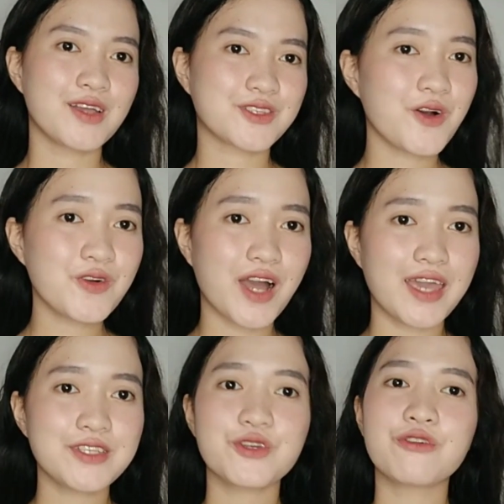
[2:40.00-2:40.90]
So
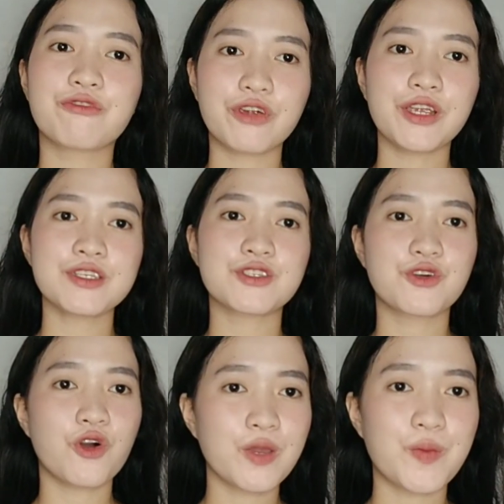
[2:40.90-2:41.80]
guys, yung first
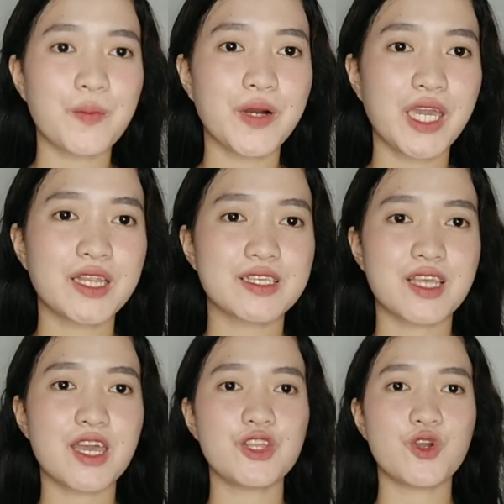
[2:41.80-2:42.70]
kong ipapakita
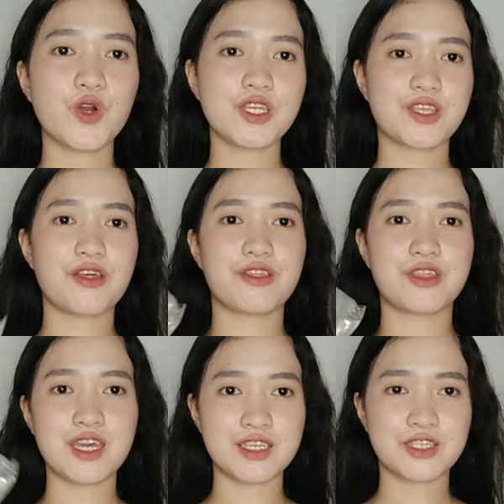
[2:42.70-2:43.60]
sa inyo is
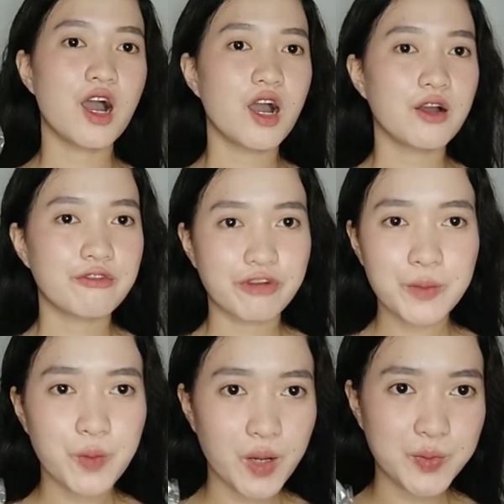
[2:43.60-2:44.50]
this
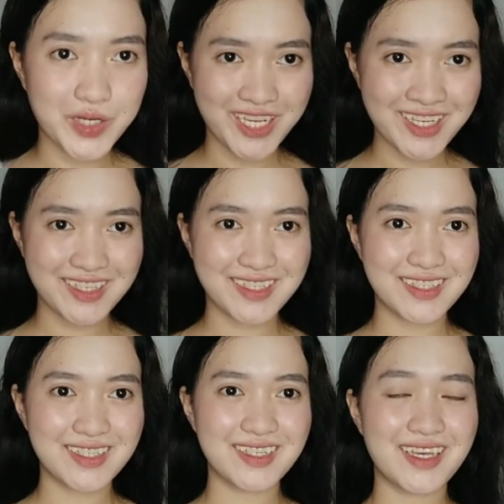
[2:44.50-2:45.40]
Fair Fabric.
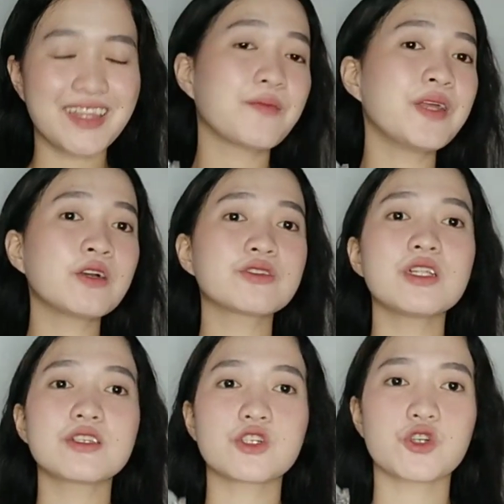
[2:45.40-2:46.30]
Nabili ko
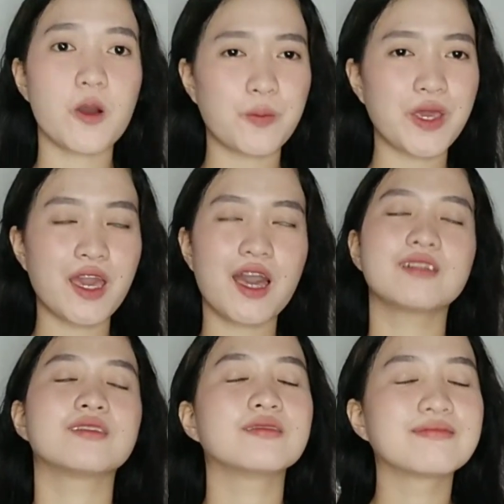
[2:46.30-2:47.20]
sila sa Shopee
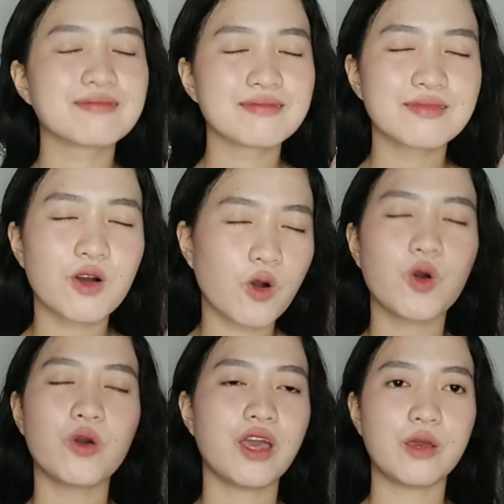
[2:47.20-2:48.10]
and
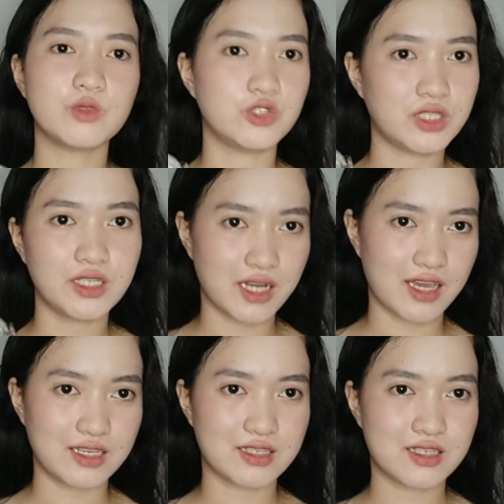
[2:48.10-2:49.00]
OMG
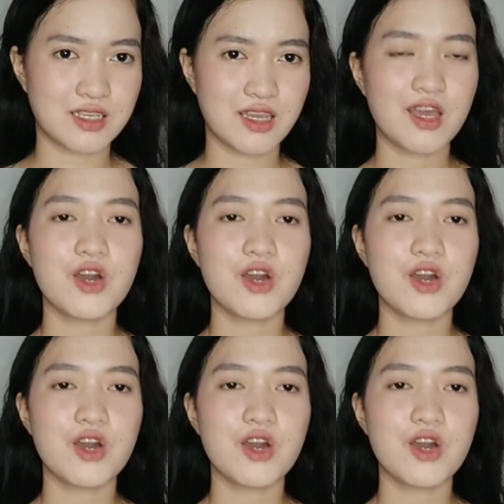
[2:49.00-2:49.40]
guys.